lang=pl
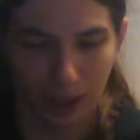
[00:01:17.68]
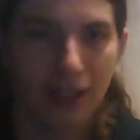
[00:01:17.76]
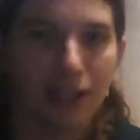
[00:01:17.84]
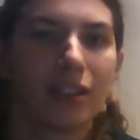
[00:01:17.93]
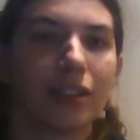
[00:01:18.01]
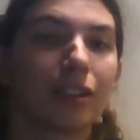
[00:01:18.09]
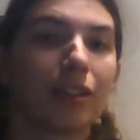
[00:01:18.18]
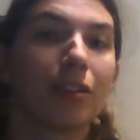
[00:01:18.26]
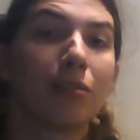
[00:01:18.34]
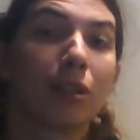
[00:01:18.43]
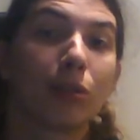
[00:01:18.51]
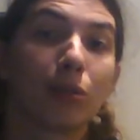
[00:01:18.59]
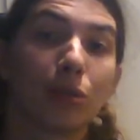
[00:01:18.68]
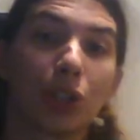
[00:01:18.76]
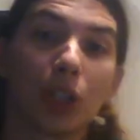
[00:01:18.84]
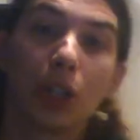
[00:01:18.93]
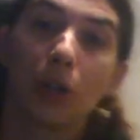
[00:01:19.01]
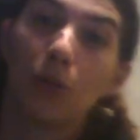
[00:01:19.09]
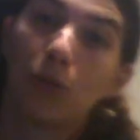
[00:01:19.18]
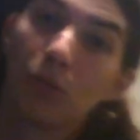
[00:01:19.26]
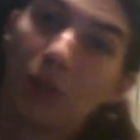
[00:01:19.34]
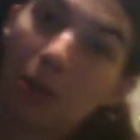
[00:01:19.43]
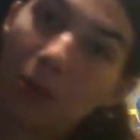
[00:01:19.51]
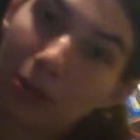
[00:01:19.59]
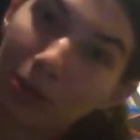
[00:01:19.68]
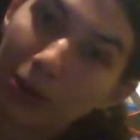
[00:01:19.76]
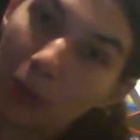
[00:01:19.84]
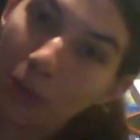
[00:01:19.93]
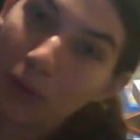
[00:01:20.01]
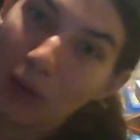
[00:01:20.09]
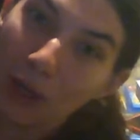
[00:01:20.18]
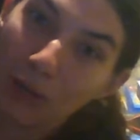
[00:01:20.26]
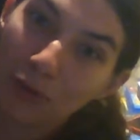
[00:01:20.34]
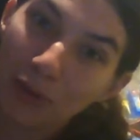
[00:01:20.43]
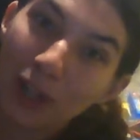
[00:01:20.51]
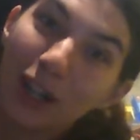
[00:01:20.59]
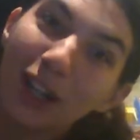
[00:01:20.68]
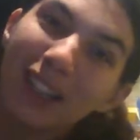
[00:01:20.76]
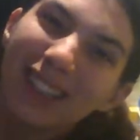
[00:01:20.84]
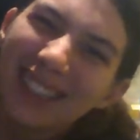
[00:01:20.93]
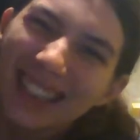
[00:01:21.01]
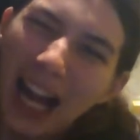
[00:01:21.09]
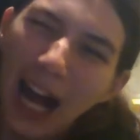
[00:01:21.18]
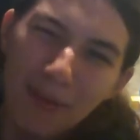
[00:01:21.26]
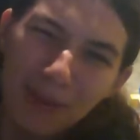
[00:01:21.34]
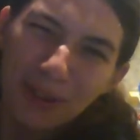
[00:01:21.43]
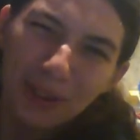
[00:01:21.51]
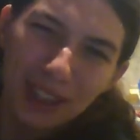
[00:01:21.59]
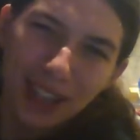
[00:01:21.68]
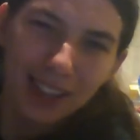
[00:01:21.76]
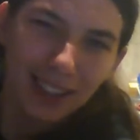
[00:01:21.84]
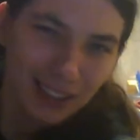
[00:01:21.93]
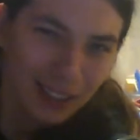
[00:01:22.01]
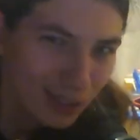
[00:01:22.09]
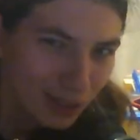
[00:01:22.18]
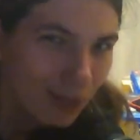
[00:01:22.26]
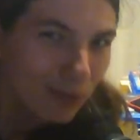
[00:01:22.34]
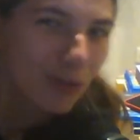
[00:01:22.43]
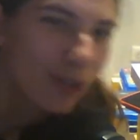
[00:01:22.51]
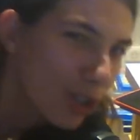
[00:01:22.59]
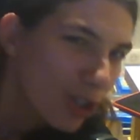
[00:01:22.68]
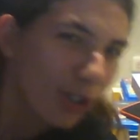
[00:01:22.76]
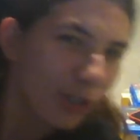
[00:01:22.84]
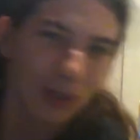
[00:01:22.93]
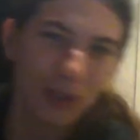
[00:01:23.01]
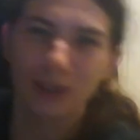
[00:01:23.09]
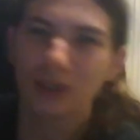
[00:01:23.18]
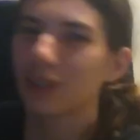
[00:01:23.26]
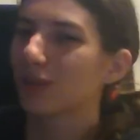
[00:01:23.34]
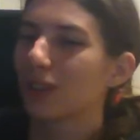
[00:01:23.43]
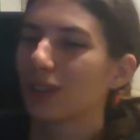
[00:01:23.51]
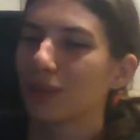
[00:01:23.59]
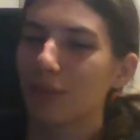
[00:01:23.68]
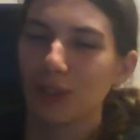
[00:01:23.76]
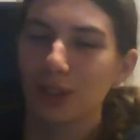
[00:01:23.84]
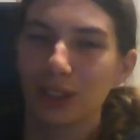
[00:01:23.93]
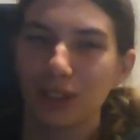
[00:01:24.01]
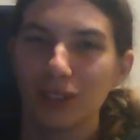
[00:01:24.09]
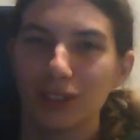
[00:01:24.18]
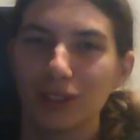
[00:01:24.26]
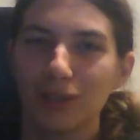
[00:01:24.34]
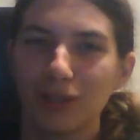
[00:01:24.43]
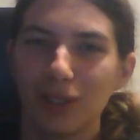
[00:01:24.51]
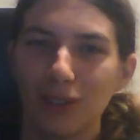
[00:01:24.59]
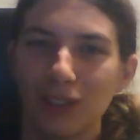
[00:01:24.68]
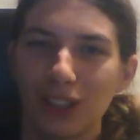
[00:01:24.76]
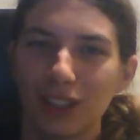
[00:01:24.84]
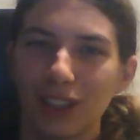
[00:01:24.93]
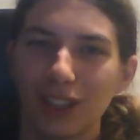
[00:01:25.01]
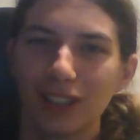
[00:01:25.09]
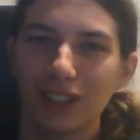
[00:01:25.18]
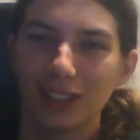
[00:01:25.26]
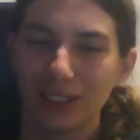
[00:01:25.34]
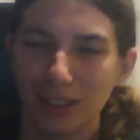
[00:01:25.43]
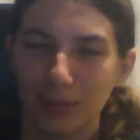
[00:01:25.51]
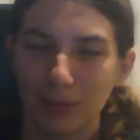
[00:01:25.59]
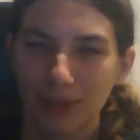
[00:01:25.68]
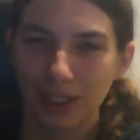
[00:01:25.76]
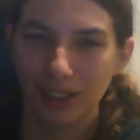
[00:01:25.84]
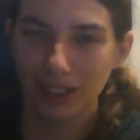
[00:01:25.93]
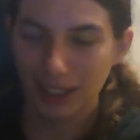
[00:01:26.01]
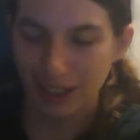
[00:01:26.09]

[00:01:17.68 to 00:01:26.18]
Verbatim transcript: Ze względu na to, że uwielbiam samurajów. Samuraje są sztos, więc proszę nie dyskutować, ani samuraj,